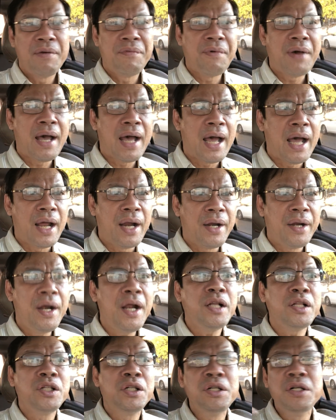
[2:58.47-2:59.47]
và
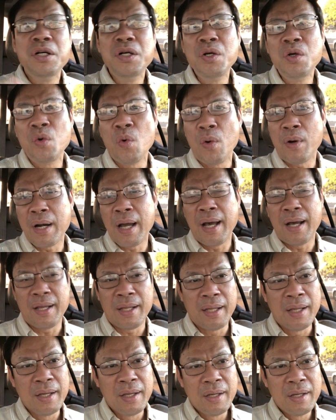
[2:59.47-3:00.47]
rất thương cuộc
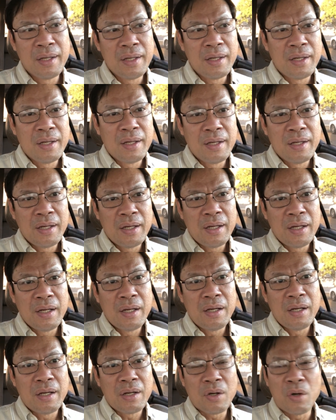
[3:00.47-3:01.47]
đời
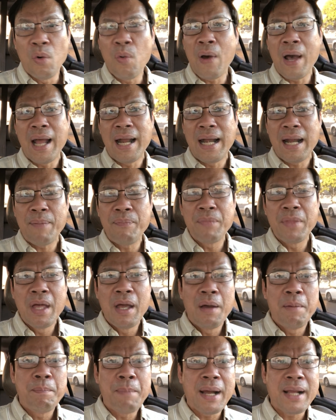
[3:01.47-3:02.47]
của Hoài Lâm
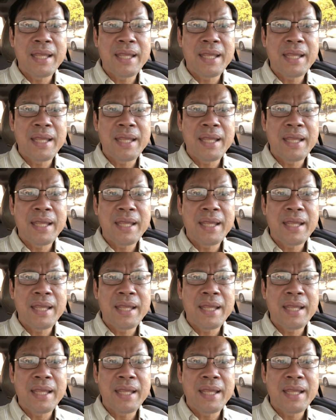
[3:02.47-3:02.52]
mặc